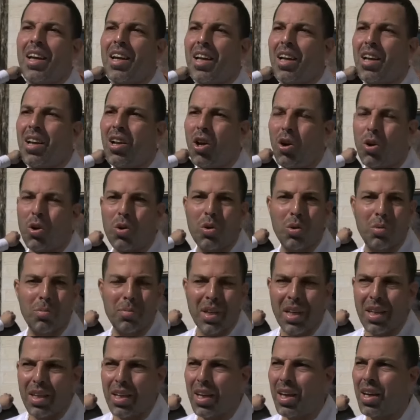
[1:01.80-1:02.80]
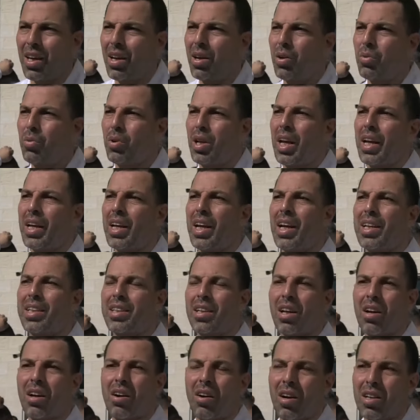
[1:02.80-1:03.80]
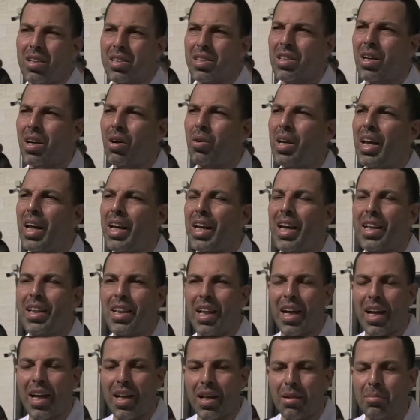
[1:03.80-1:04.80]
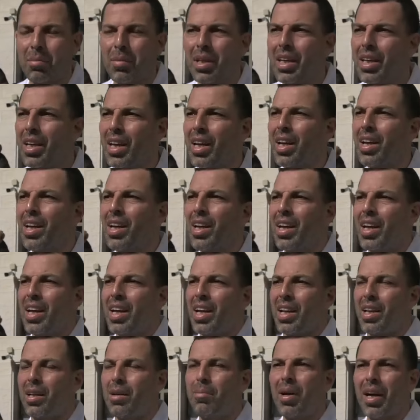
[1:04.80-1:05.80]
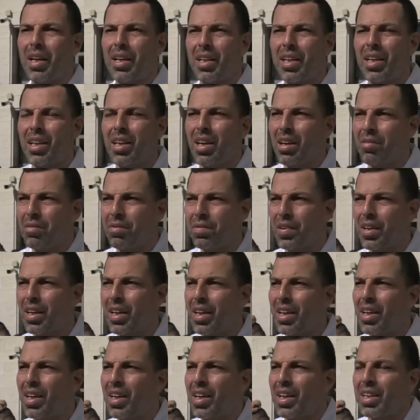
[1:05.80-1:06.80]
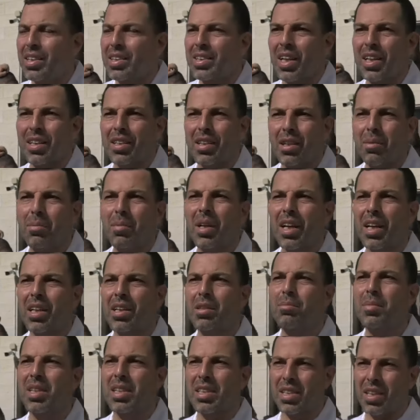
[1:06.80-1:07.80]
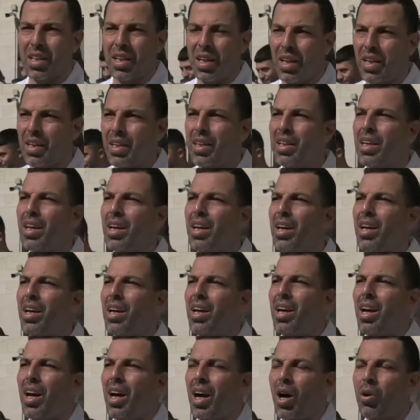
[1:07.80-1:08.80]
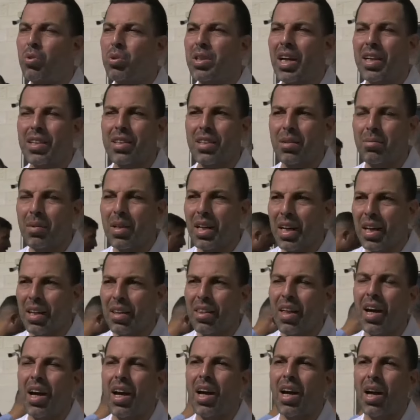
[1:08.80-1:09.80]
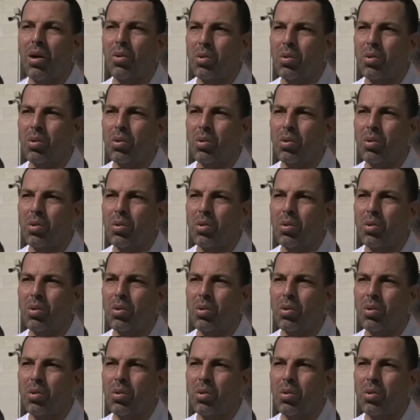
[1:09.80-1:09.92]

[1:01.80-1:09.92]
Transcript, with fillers: الحكوميه والهيئات الخاصه والهيئات العالميه المعنيه في تقديم الخدمه الصحيه او تقديم الغذاء